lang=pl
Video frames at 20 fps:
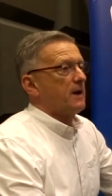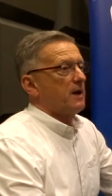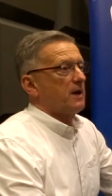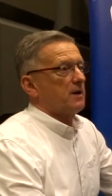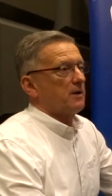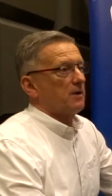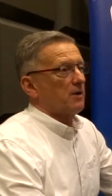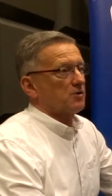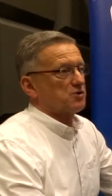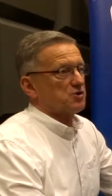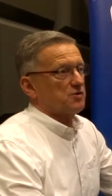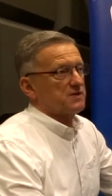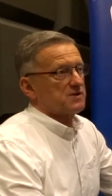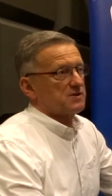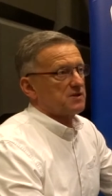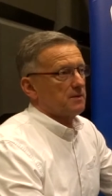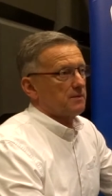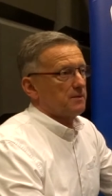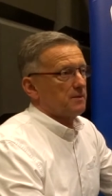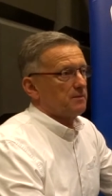E,
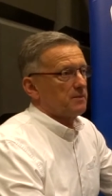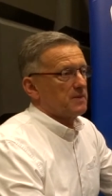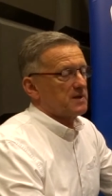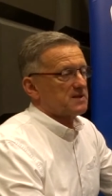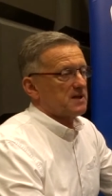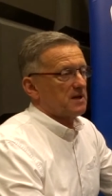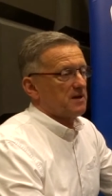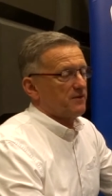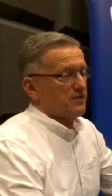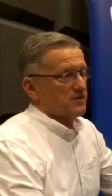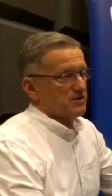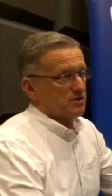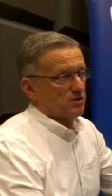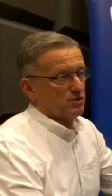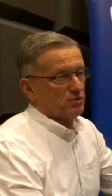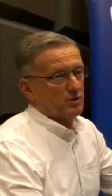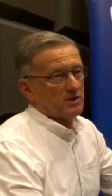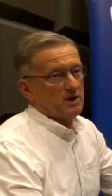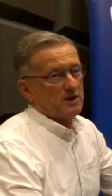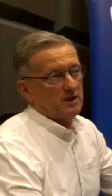oczywiście minister
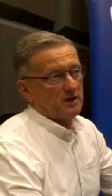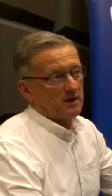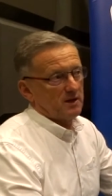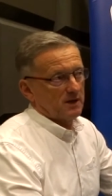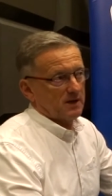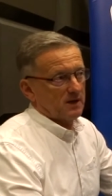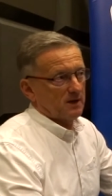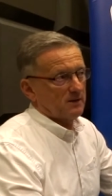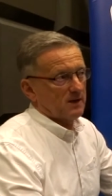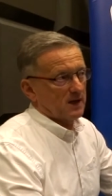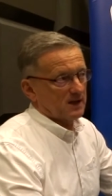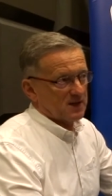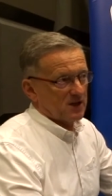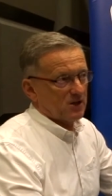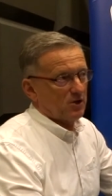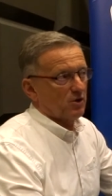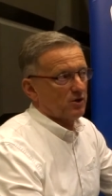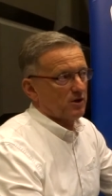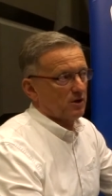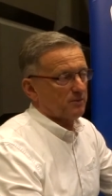infrastruktury e,
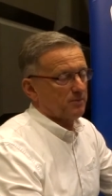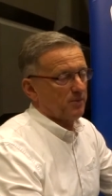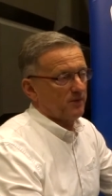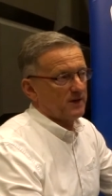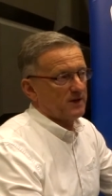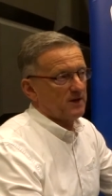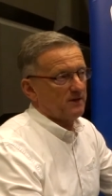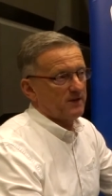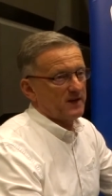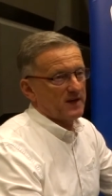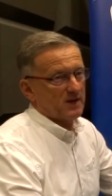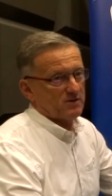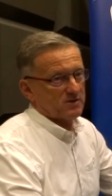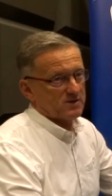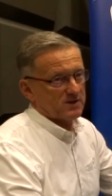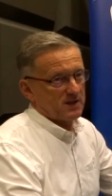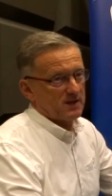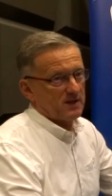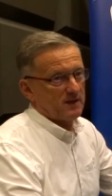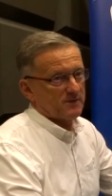kategorie odpowiednie
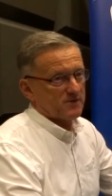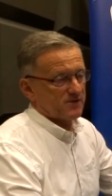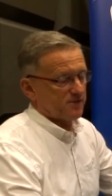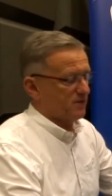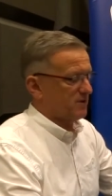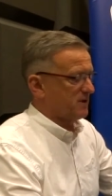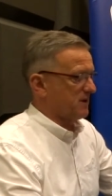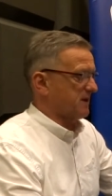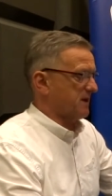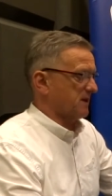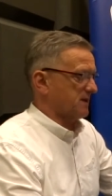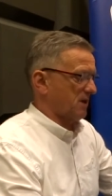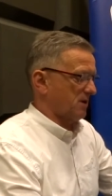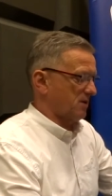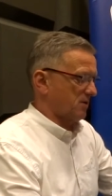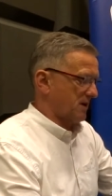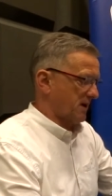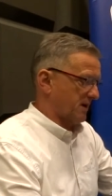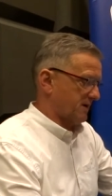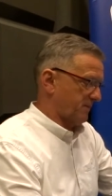wynagrodzenia w swoich
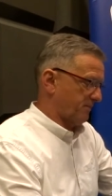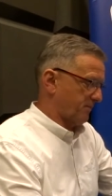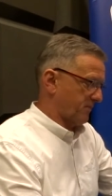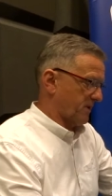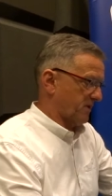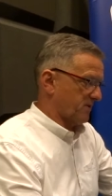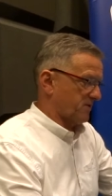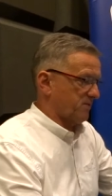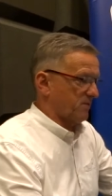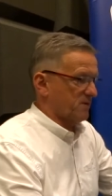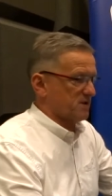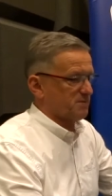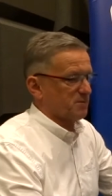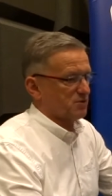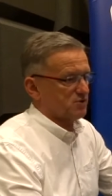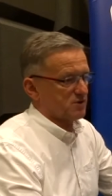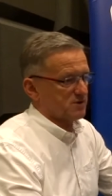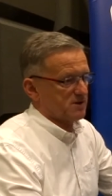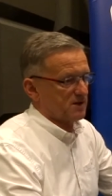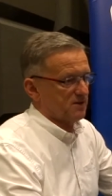katalogach mm, w
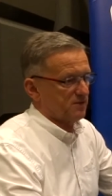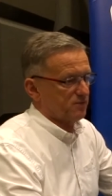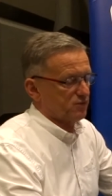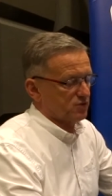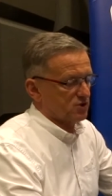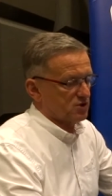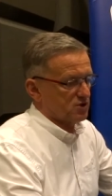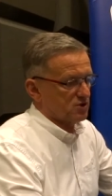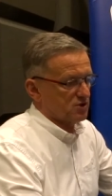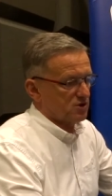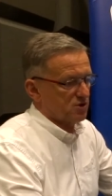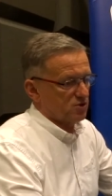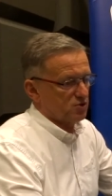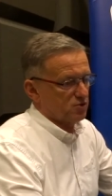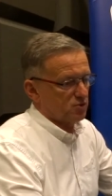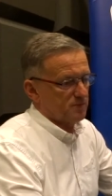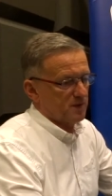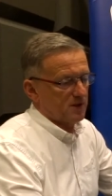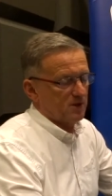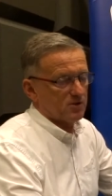rozporządzeniu z
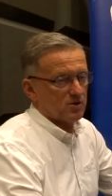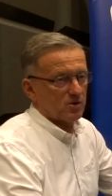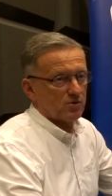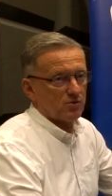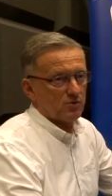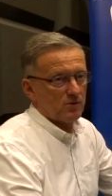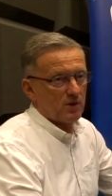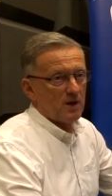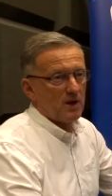2007 roku